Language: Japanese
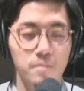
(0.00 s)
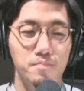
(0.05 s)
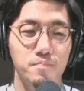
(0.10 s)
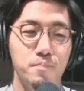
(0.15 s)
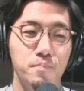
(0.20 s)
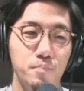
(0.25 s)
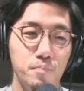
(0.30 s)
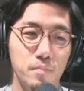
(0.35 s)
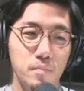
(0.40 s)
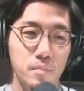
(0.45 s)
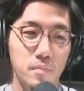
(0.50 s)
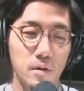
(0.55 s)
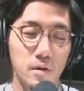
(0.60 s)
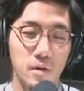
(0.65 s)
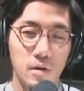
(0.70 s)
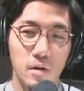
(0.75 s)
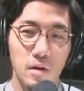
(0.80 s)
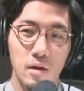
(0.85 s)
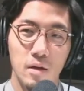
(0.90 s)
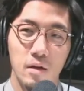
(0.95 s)
い
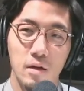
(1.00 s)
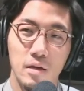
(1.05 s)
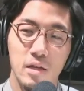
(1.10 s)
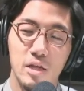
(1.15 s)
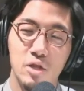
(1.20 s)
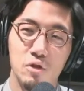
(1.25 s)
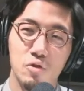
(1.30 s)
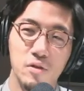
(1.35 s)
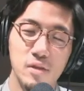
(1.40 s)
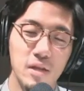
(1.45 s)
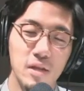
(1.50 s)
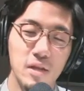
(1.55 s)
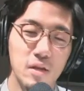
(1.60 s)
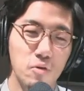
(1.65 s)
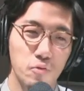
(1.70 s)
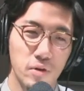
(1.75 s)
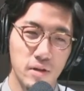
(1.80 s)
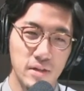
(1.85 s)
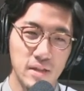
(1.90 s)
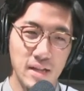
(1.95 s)
一緒に出る
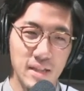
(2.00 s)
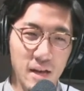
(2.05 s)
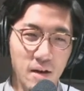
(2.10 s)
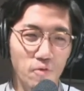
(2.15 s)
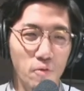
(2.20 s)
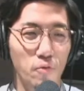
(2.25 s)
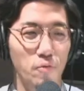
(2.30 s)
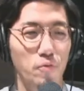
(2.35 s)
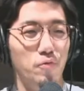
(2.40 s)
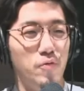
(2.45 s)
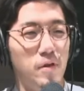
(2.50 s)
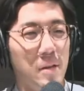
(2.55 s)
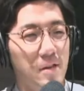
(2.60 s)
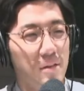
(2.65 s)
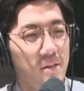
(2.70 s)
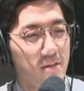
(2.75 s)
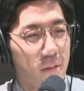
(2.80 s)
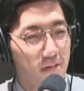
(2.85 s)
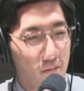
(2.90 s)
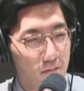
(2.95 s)
音が7音とか
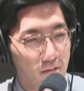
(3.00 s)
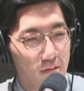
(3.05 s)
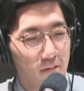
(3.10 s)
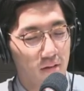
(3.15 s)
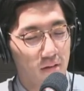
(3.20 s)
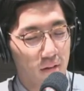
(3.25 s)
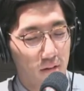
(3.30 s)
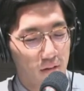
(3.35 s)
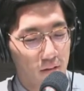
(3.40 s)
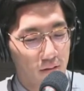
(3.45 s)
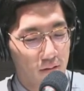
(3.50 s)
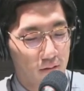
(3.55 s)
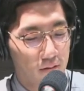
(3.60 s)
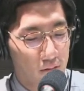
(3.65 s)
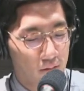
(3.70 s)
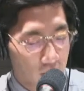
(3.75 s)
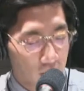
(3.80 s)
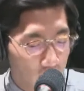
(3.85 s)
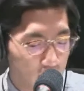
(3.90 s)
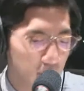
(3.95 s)
そうですねもう限
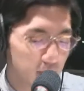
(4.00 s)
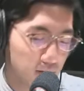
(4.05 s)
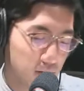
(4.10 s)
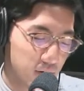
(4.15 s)
定、はい、